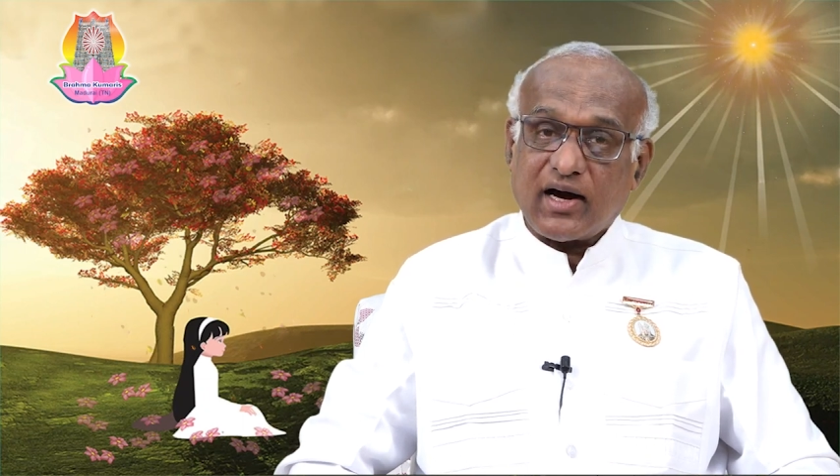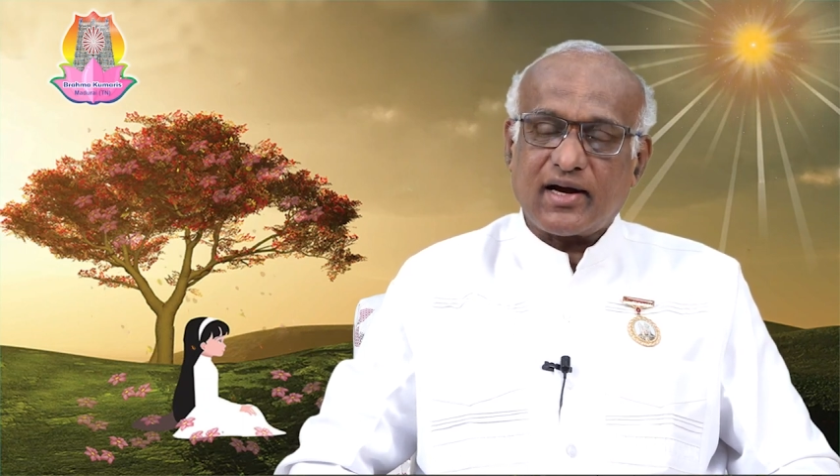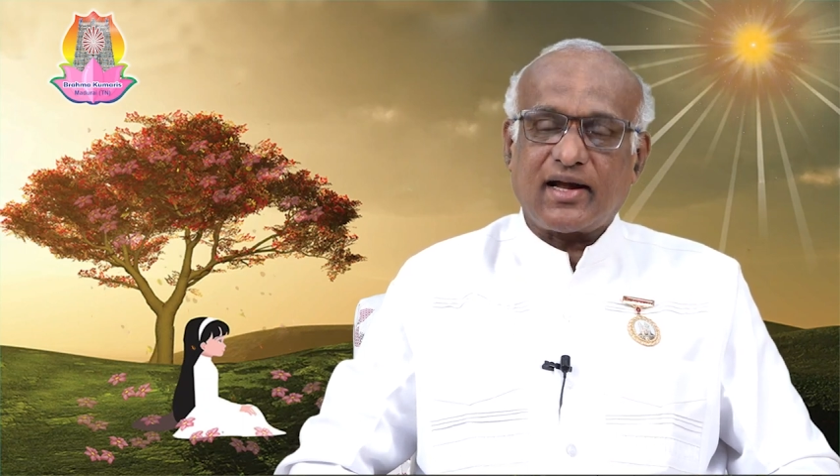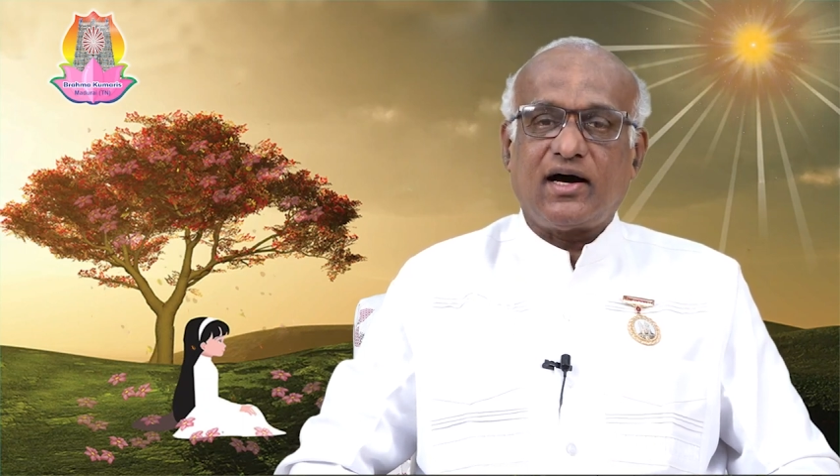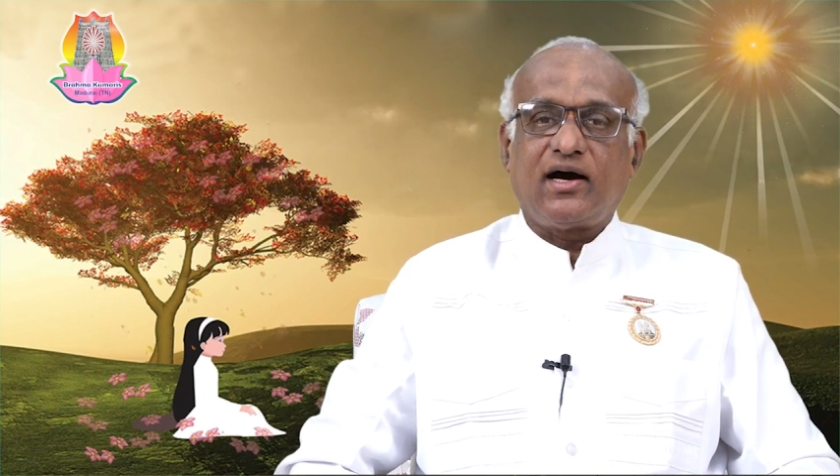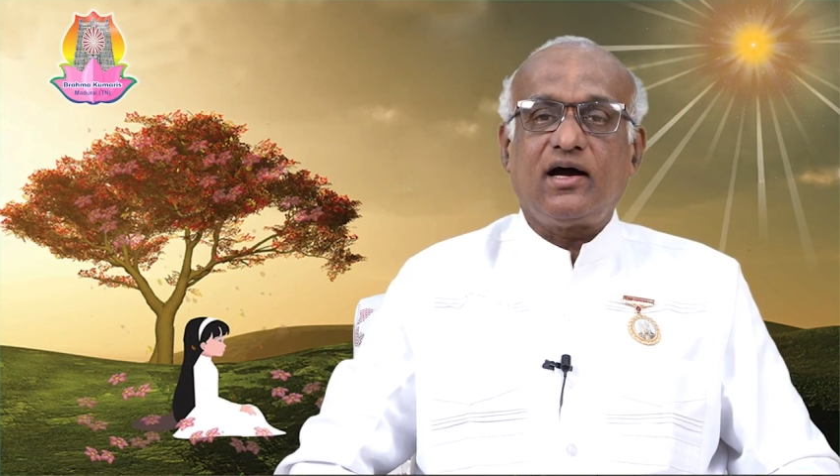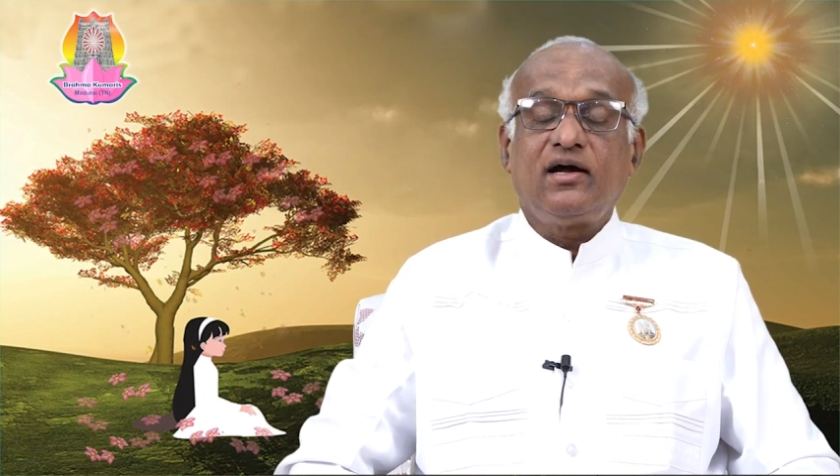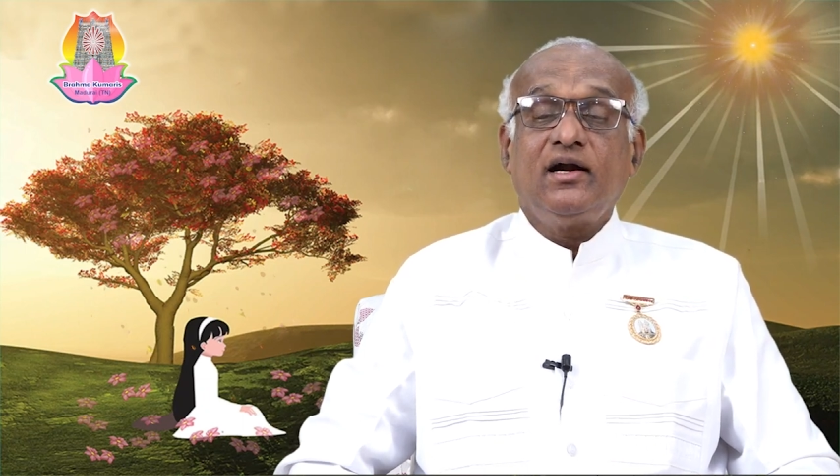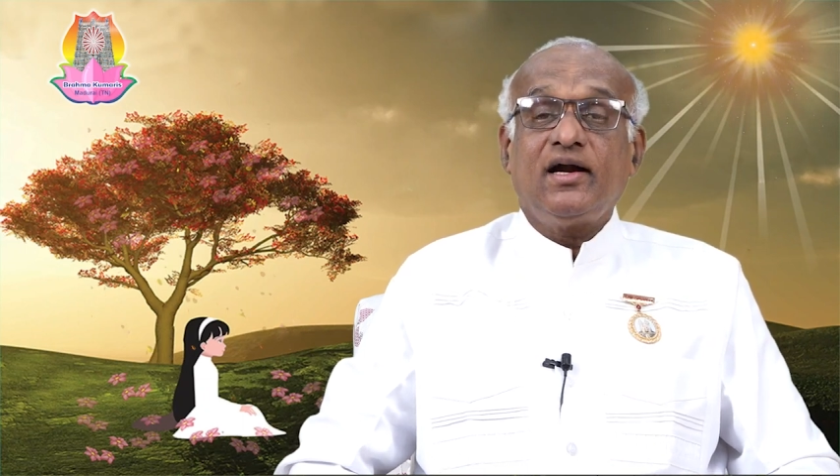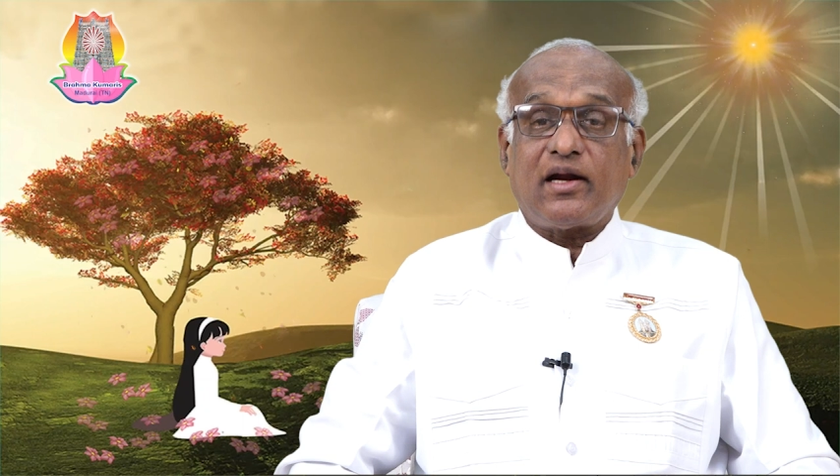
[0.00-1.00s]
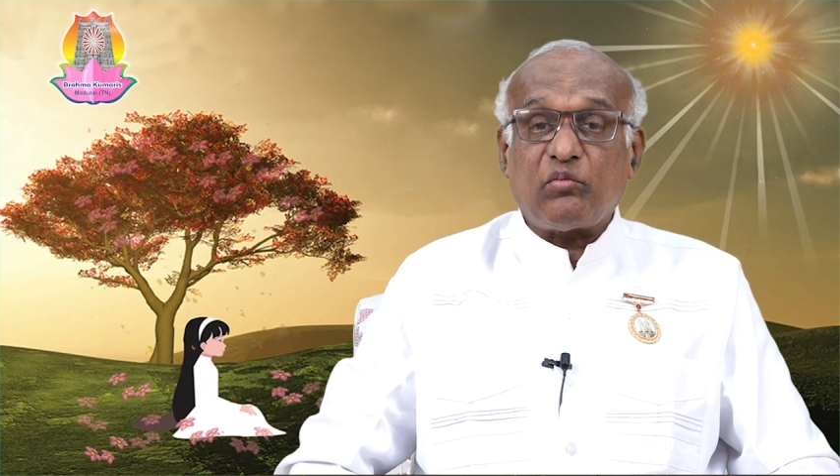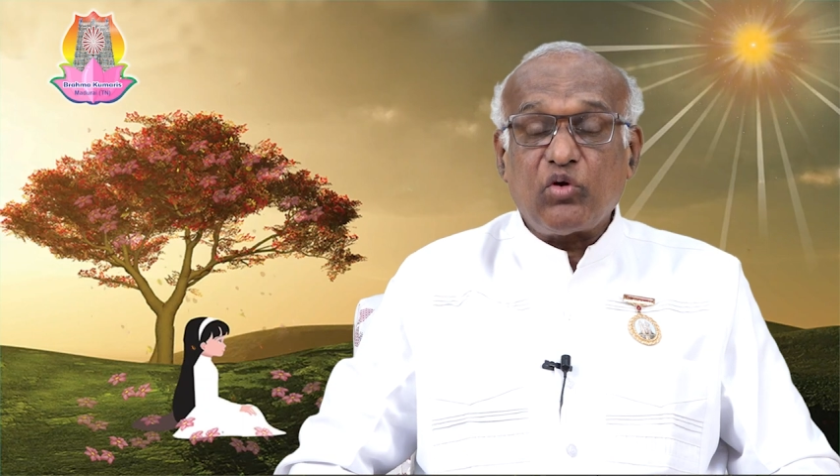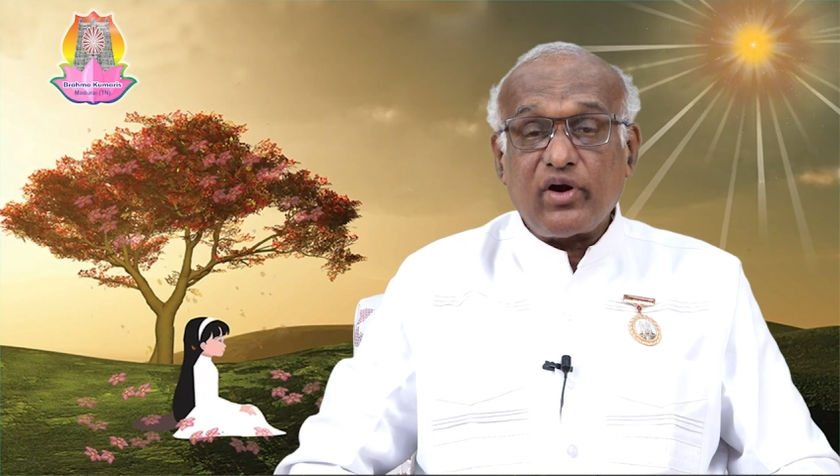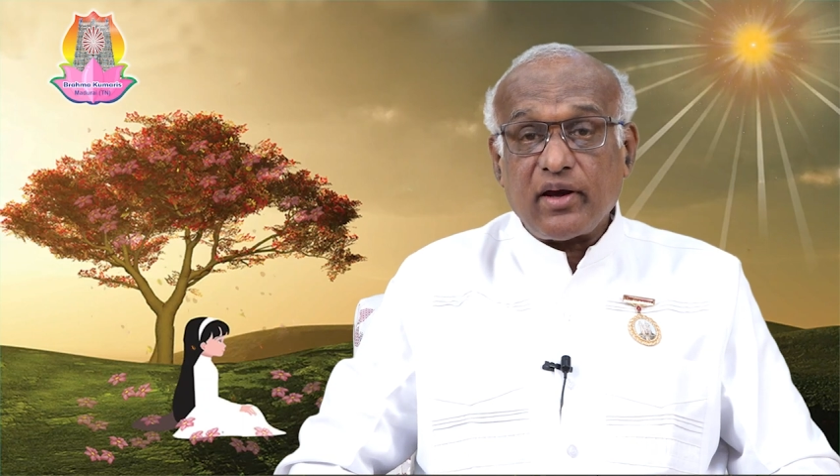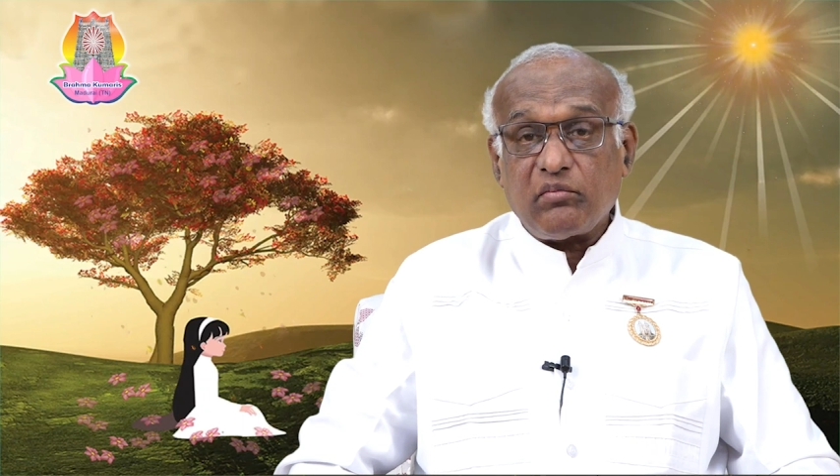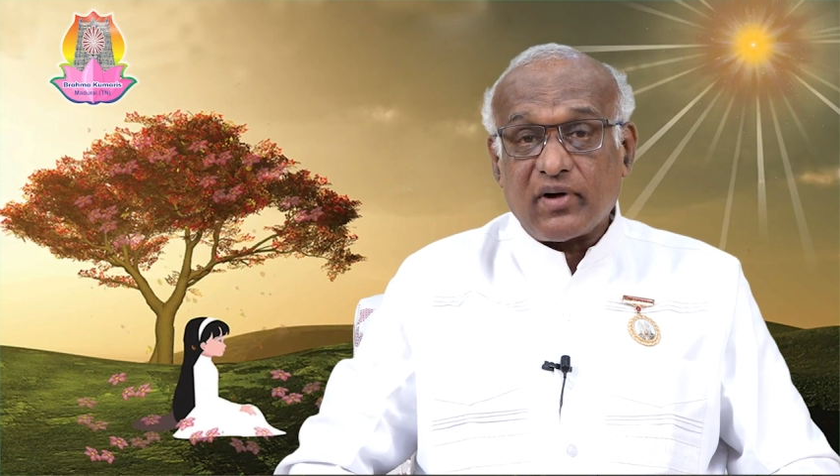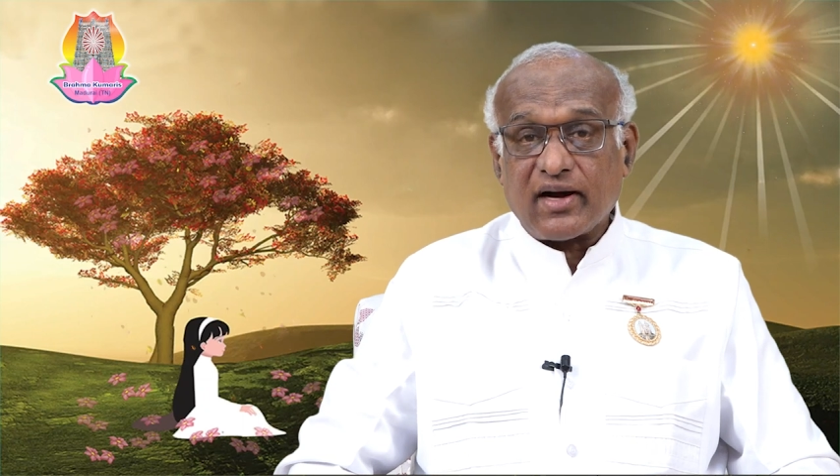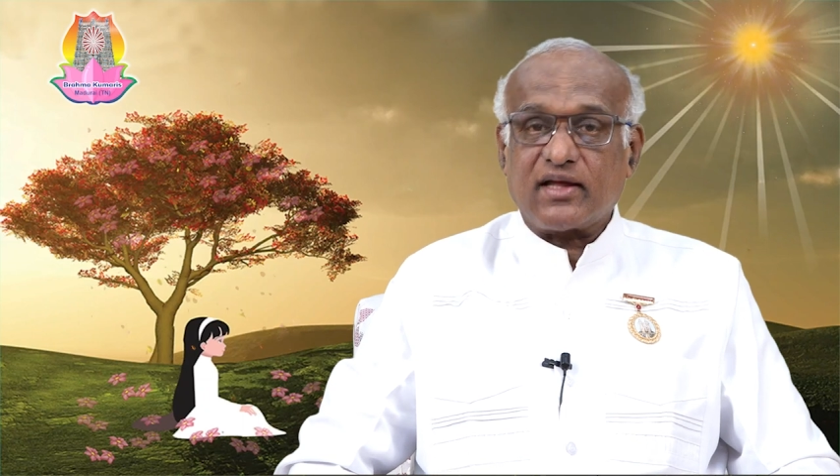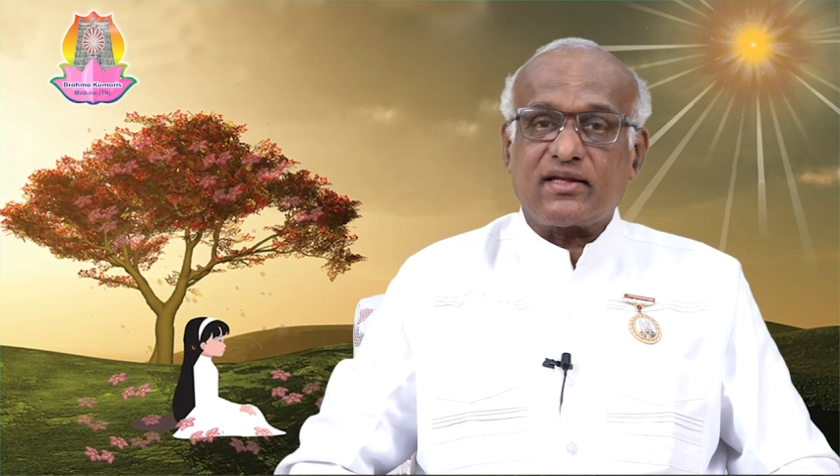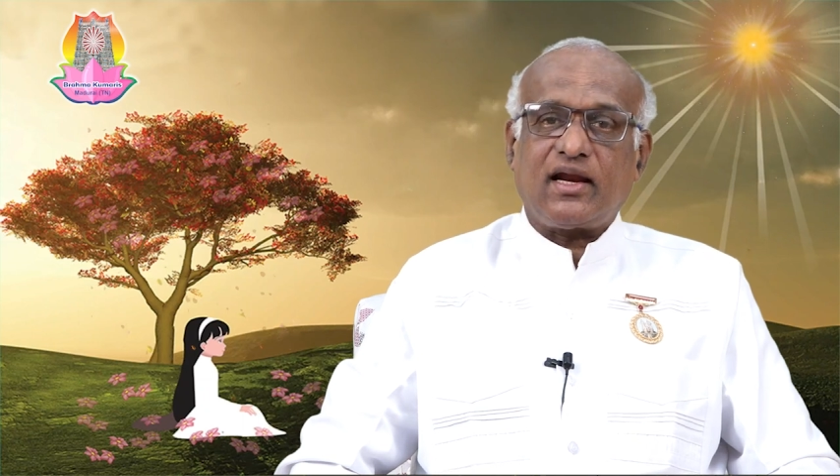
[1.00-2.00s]
ஆனால் நம்மளுடைய
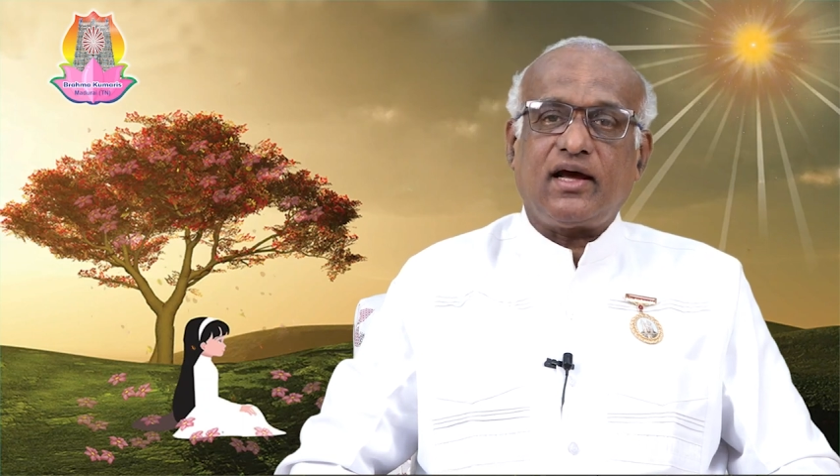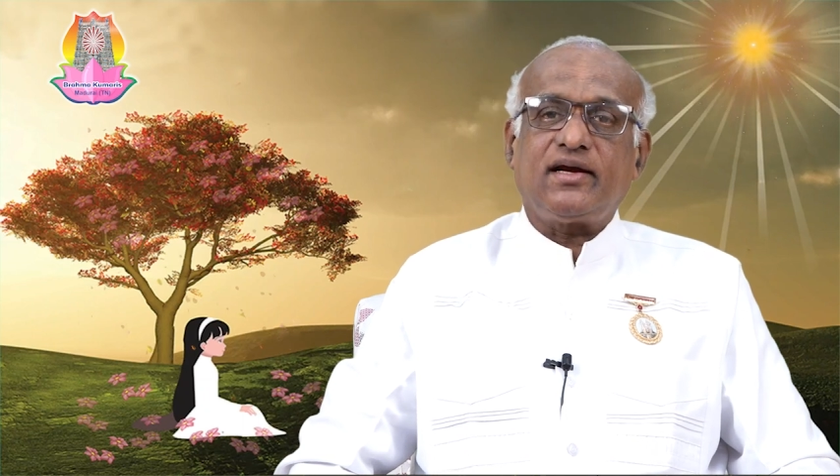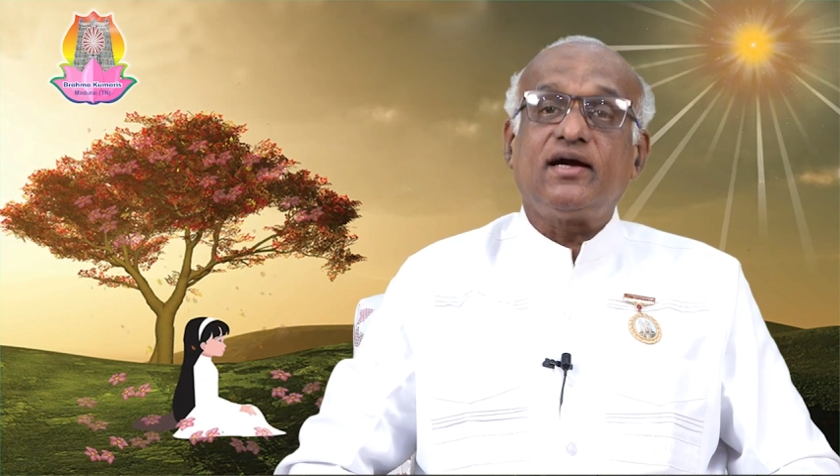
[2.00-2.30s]
மனதில்